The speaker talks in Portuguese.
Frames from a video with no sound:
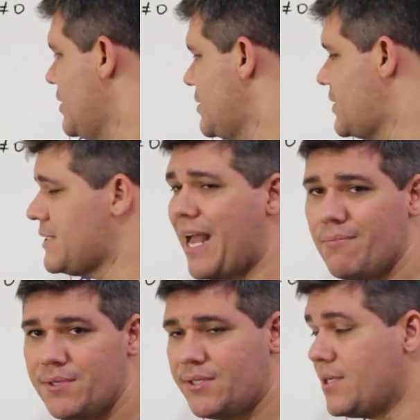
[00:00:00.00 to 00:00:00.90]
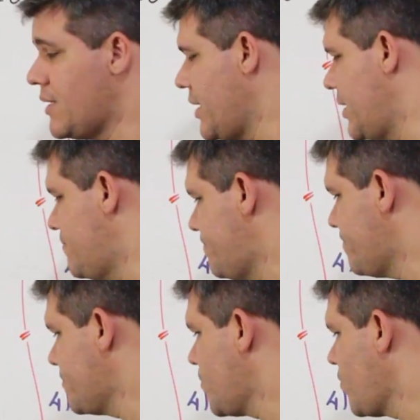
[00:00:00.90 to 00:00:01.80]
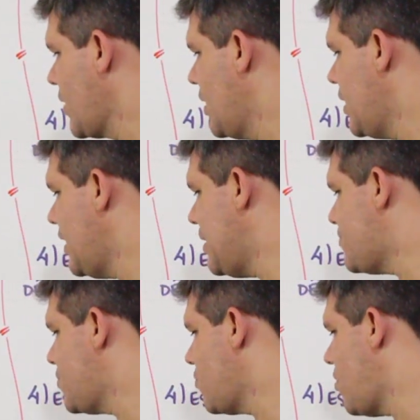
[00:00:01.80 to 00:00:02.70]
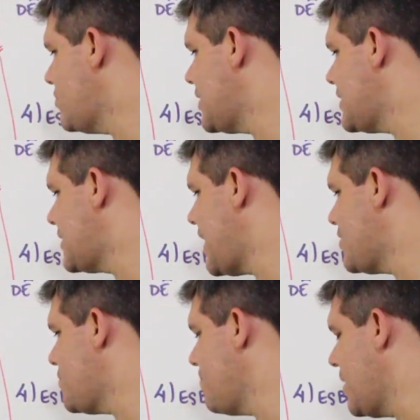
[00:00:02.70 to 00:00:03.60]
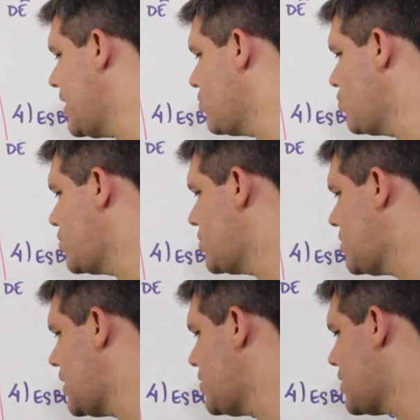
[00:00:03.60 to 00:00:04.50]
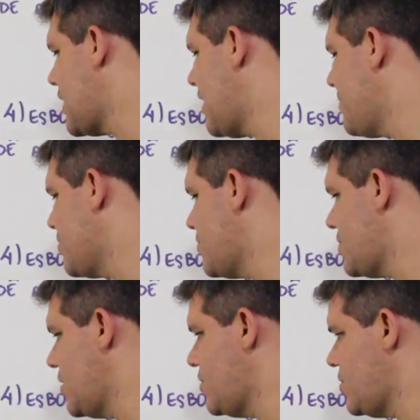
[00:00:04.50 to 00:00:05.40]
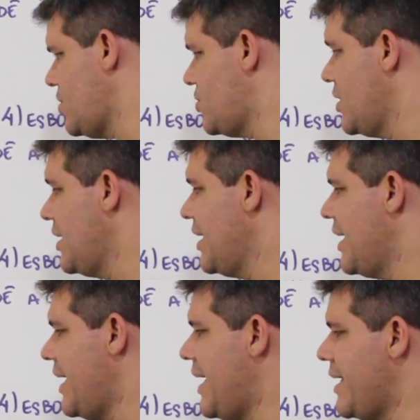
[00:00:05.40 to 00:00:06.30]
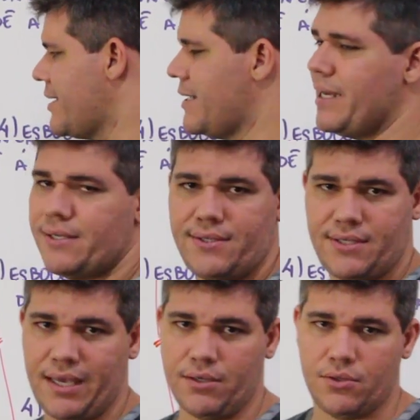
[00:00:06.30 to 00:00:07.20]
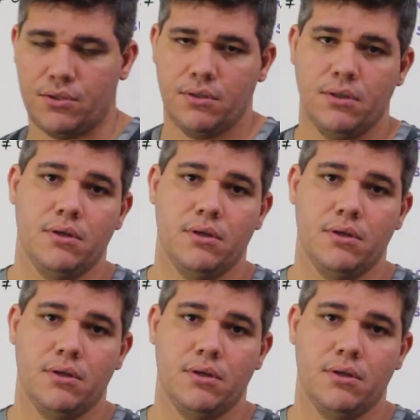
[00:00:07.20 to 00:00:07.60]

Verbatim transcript: Sabe-se que y igual a 17 menos 3k menos 6x é crescente.